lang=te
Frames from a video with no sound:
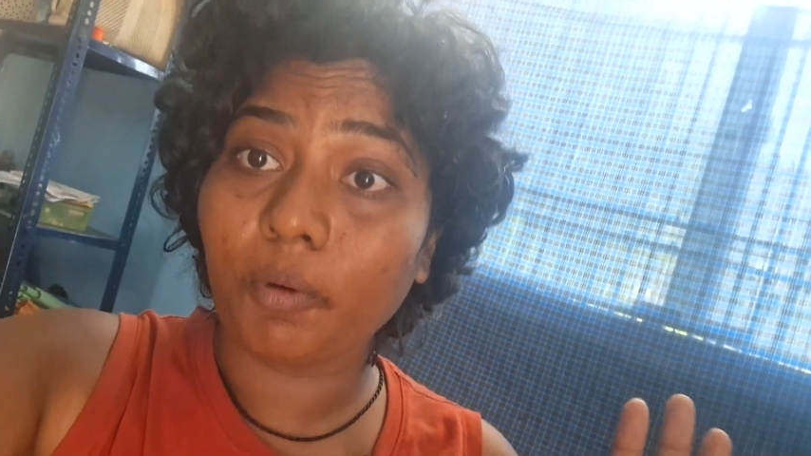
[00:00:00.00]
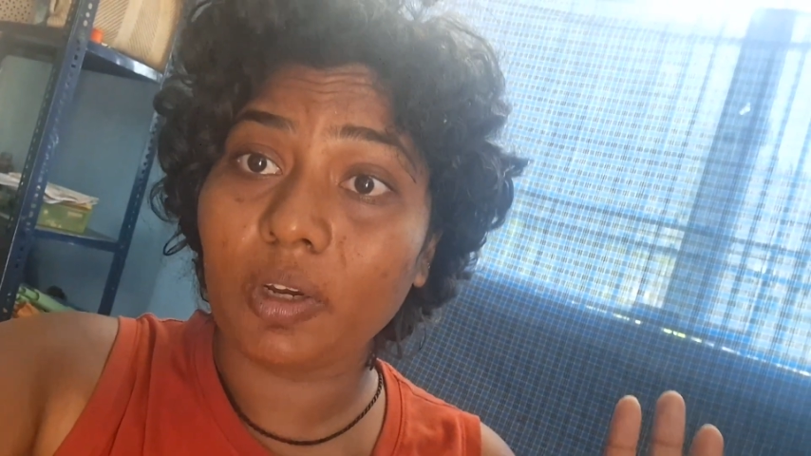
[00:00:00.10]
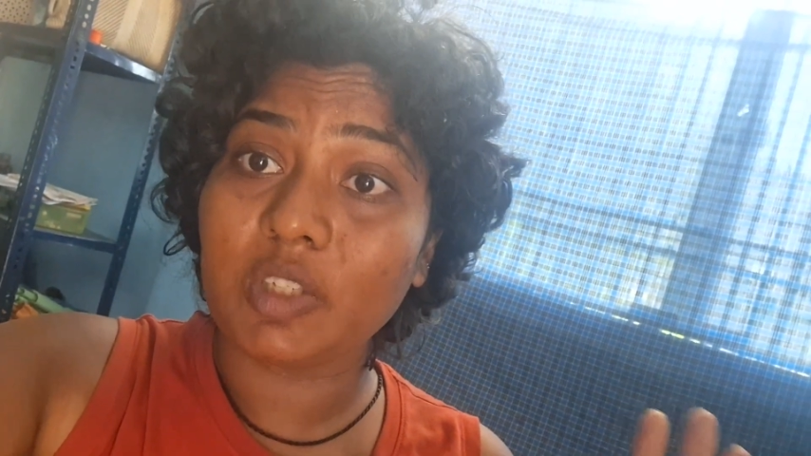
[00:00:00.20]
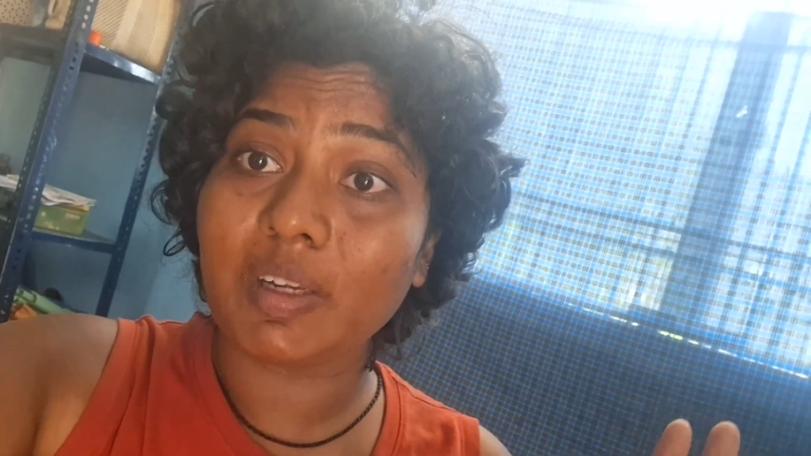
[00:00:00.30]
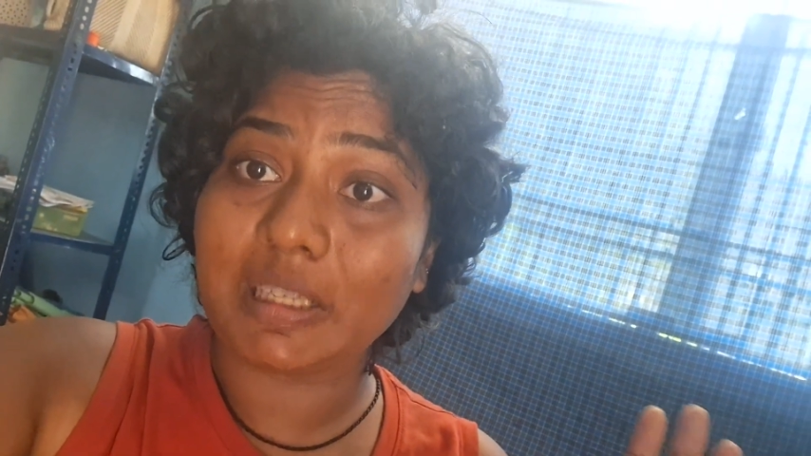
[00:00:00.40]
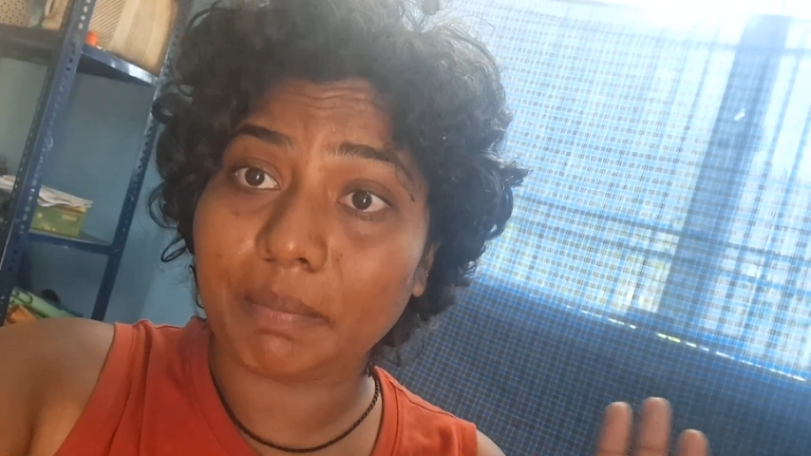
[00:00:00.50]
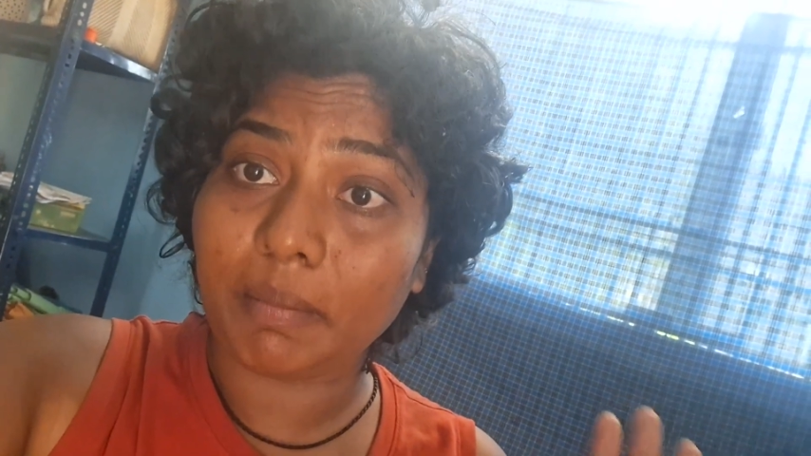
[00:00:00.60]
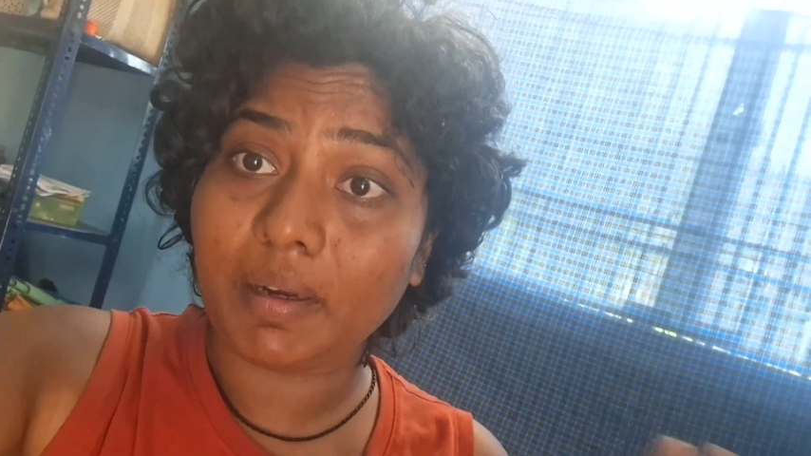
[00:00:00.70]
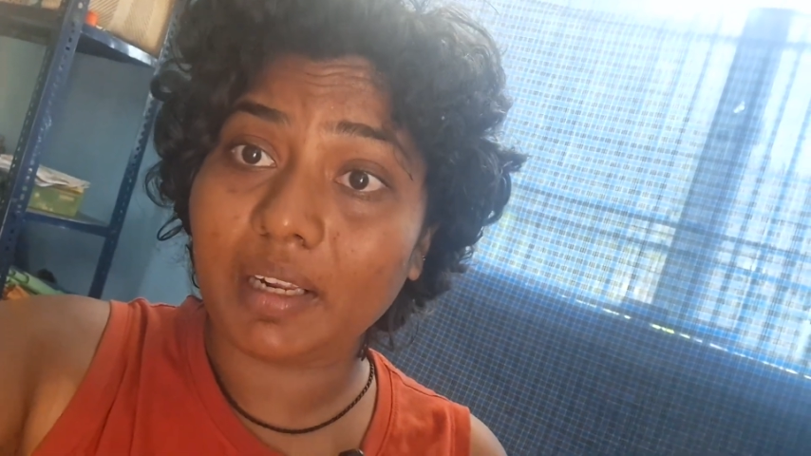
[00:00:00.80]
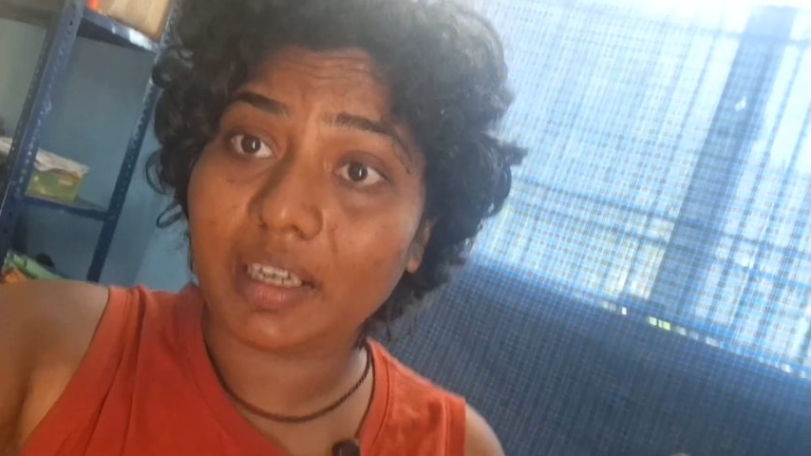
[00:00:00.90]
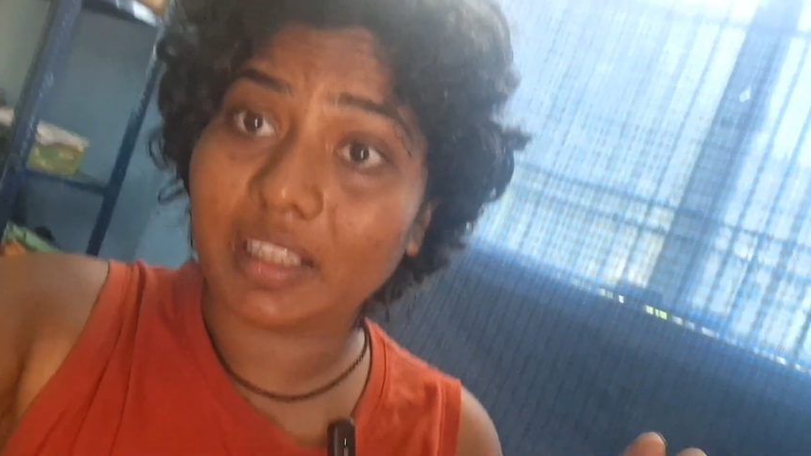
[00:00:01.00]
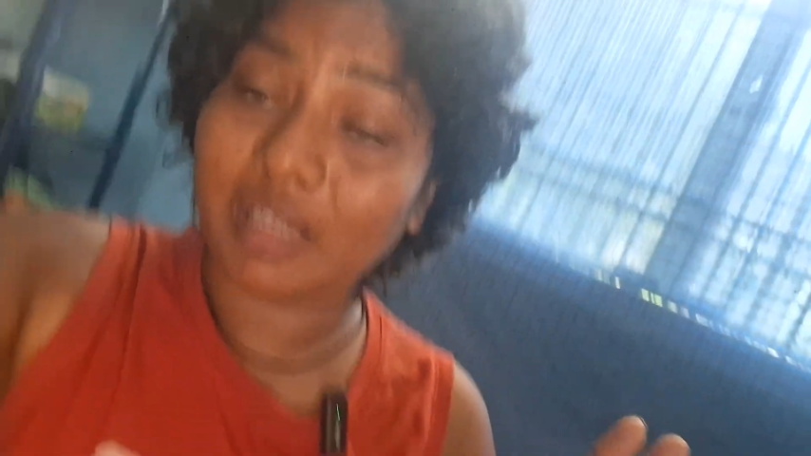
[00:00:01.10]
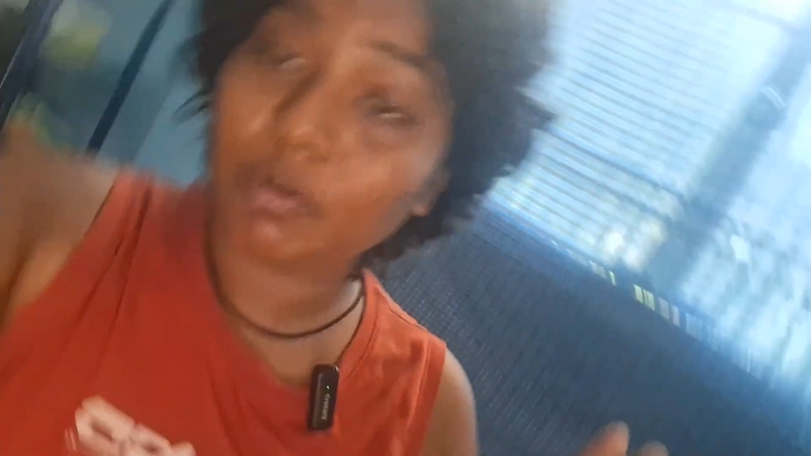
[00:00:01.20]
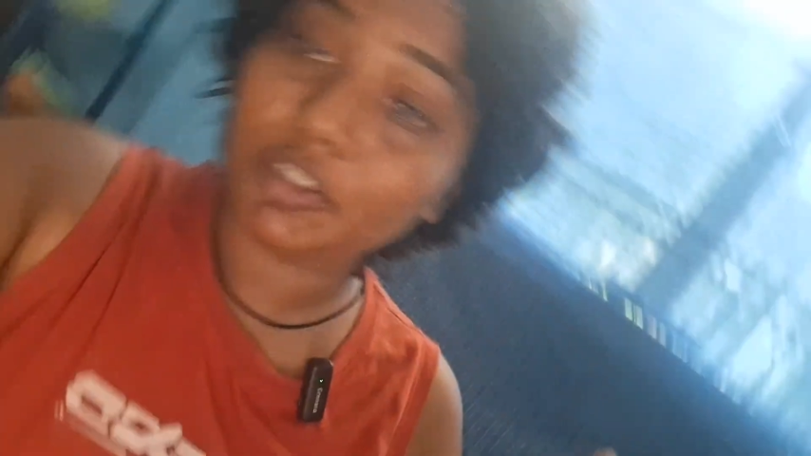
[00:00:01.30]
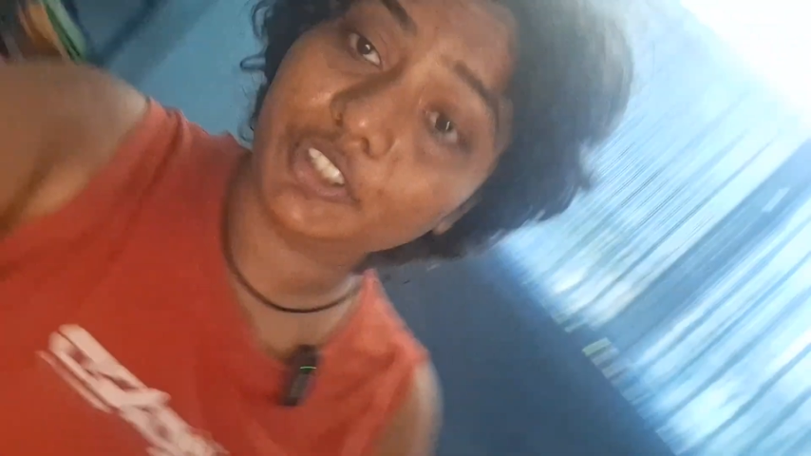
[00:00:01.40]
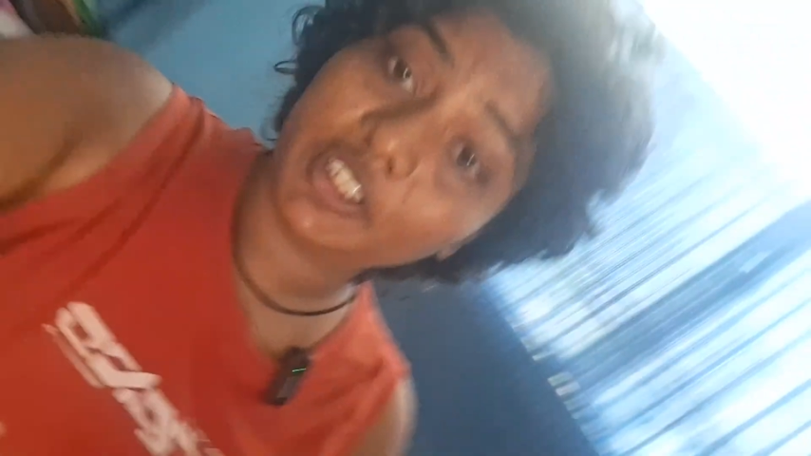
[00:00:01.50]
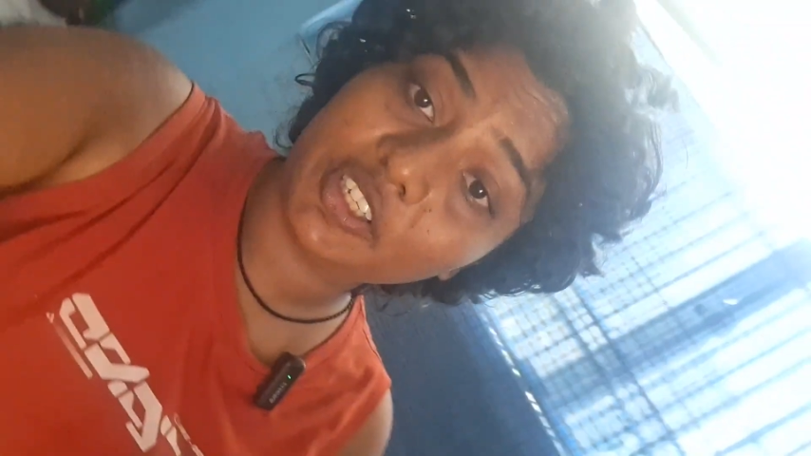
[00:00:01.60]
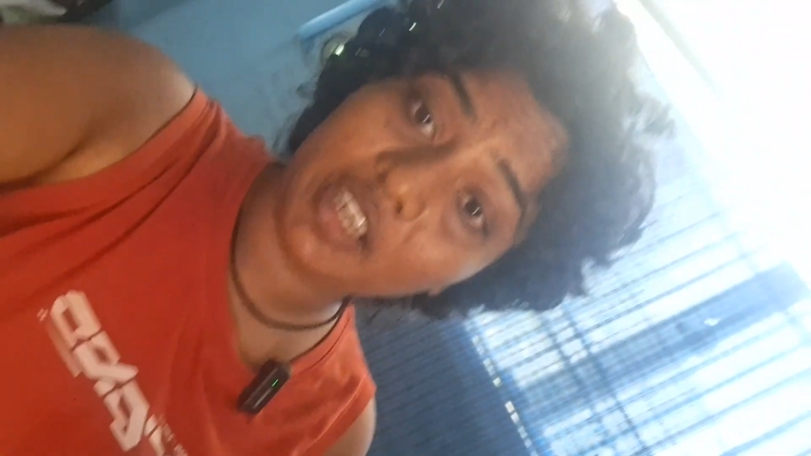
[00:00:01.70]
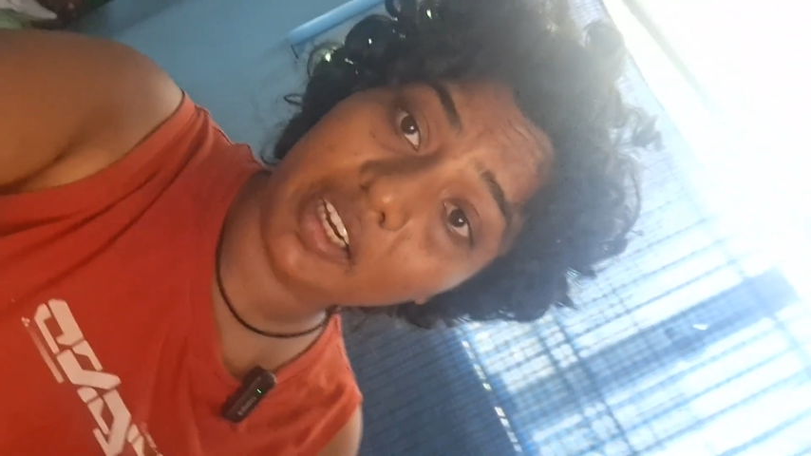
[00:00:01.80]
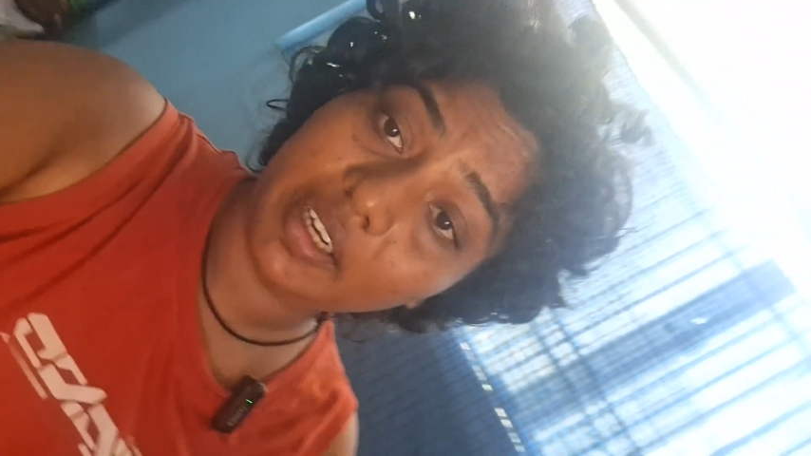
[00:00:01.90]
పోలీస్ వాళ్ళు చెప్పమన్నారు కదా
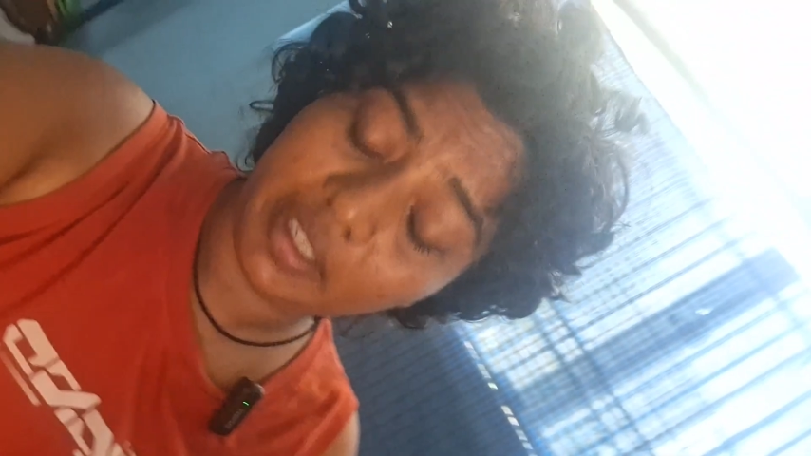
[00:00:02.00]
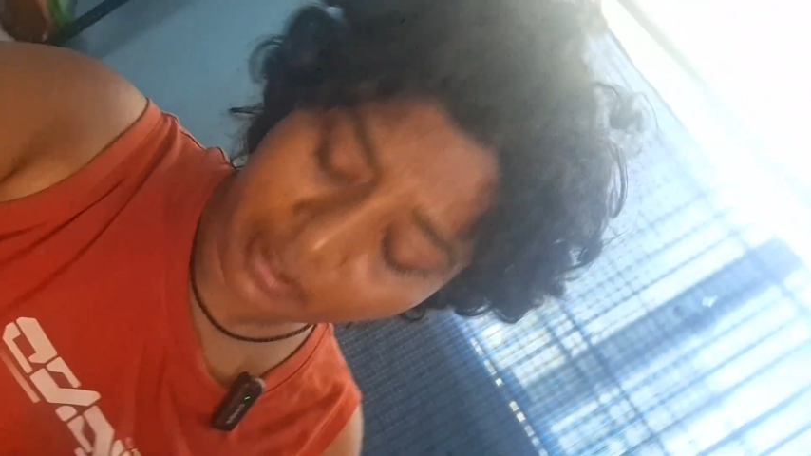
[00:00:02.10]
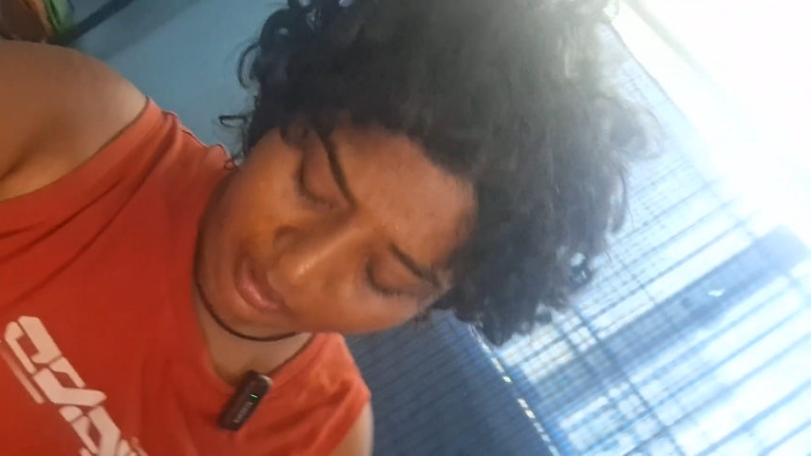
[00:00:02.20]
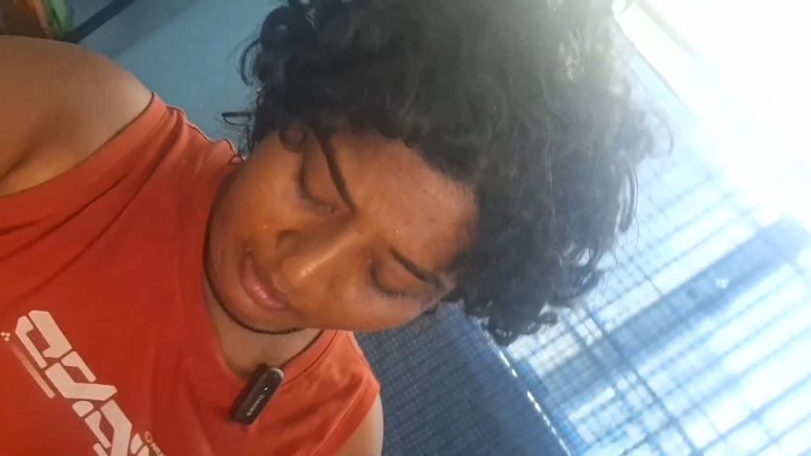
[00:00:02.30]
వచ్చేసానండి